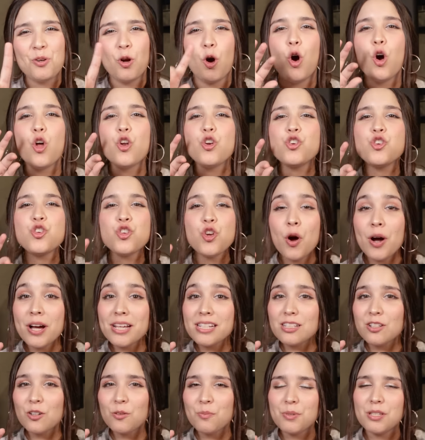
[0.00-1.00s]
1. No
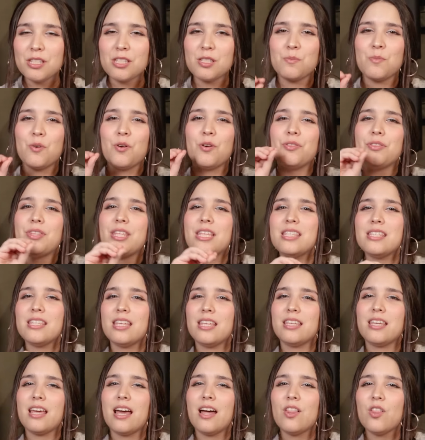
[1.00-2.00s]
es lo mismo
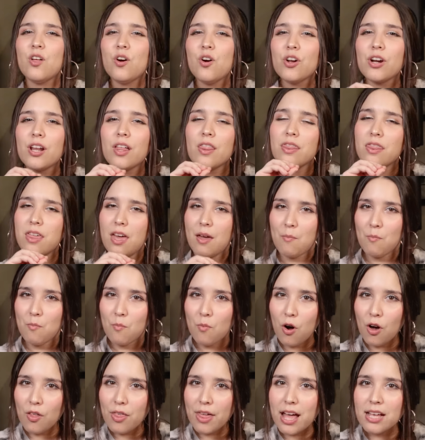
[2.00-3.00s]
diseñador de
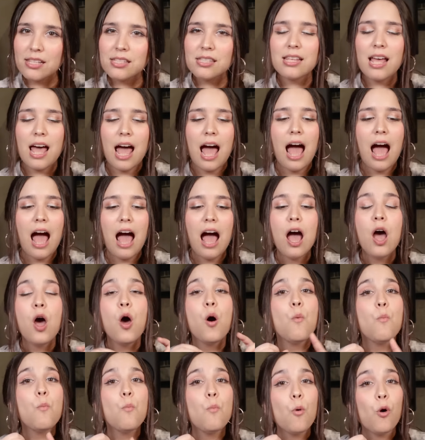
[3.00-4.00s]
modas a
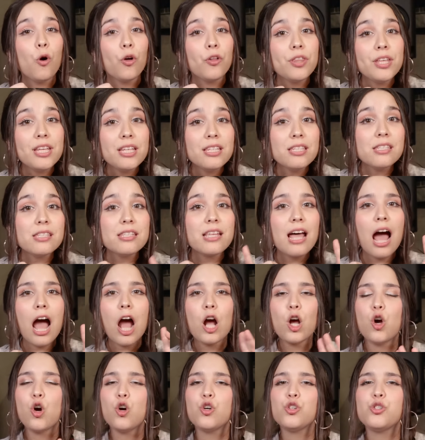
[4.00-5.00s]

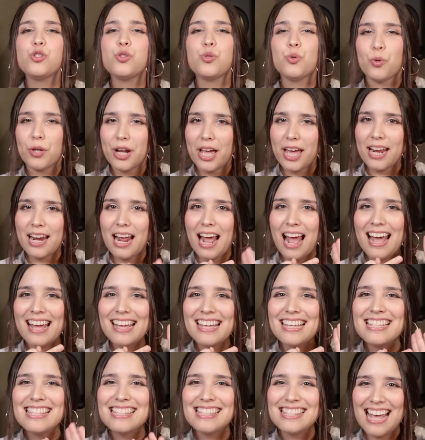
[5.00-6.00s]
modista, costurera y